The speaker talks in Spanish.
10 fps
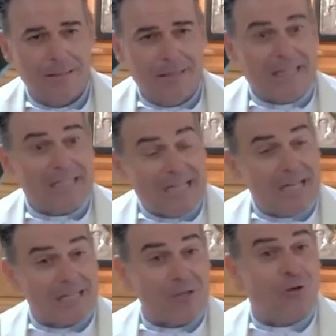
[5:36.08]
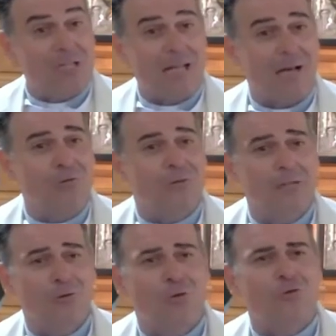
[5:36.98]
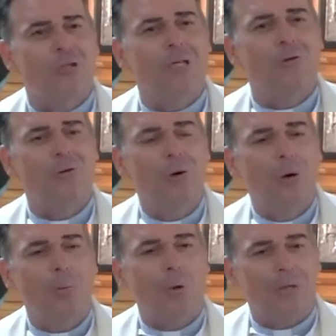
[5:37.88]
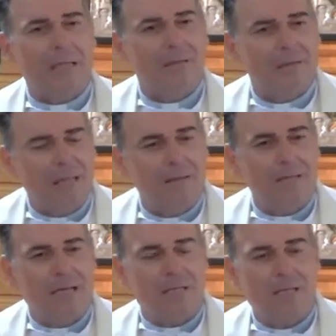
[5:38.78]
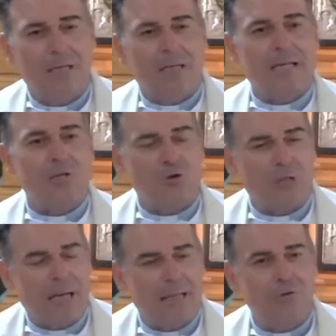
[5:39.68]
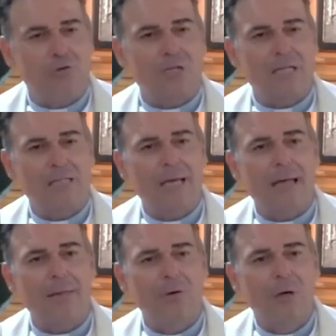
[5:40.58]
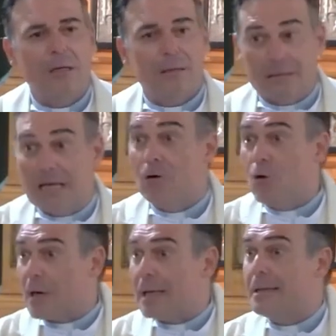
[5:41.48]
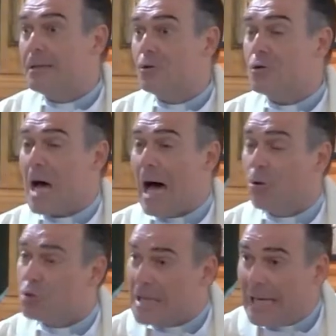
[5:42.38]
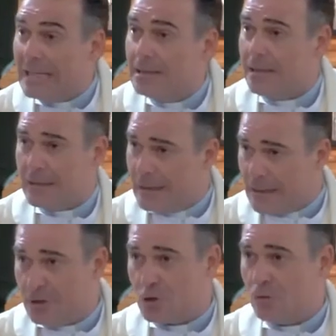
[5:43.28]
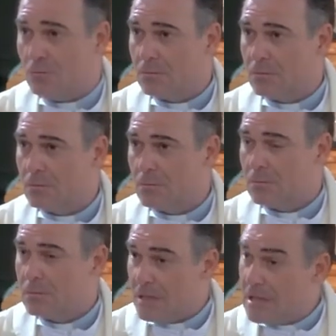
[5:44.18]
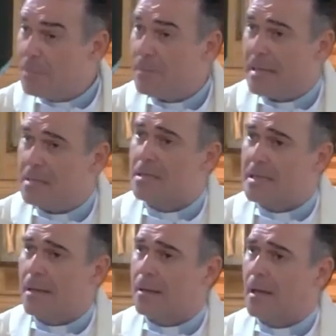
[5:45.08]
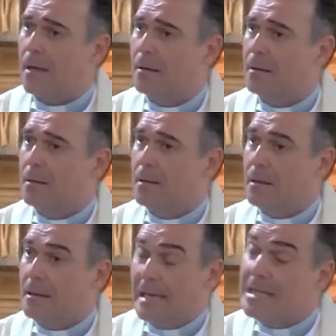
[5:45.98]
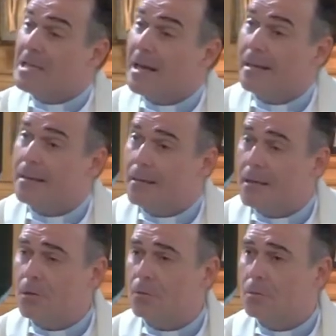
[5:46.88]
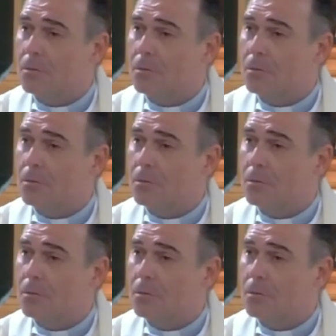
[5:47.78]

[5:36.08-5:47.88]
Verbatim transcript: de si el Señor estará contento contigo porque intentas que esos talentos que te ha dado den los réditos a los que Él tiene derecho. Esa es la primera enseñanza. ¿Eres agradecido?